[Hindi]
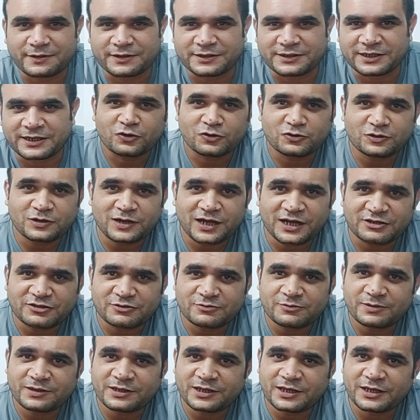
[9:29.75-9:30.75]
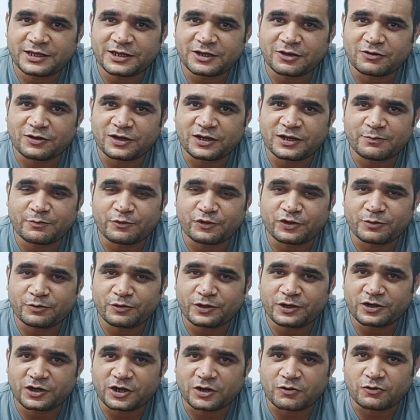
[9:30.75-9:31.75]
पड़ता है दोस्तों लास्ट में मैं यही कहूँगा कि पूरी
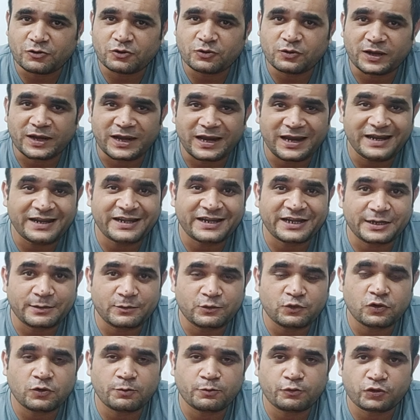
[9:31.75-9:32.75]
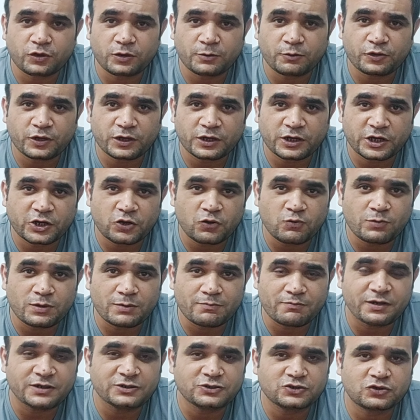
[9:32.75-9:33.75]
पूरी राउंड टू हेल्थ टीम को पूरे पूरे क्रू
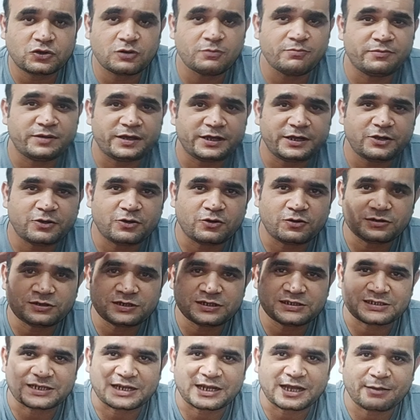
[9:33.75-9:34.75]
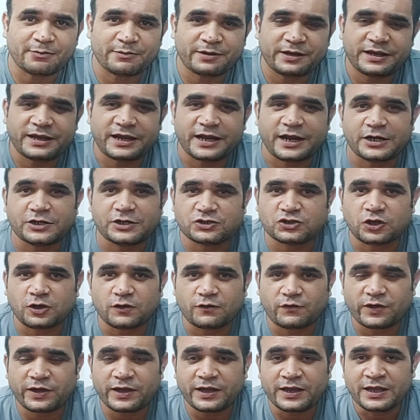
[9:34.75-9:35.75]
मेंबर्स को मेरी ओर से सलाम है हेड्स
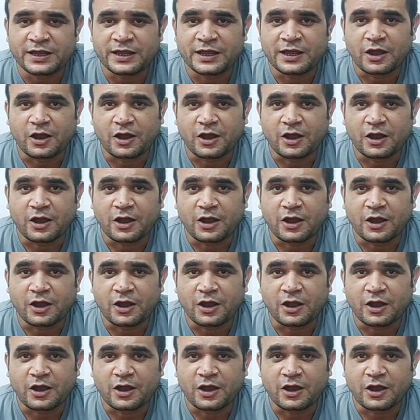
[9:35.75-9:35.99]
ऑफ है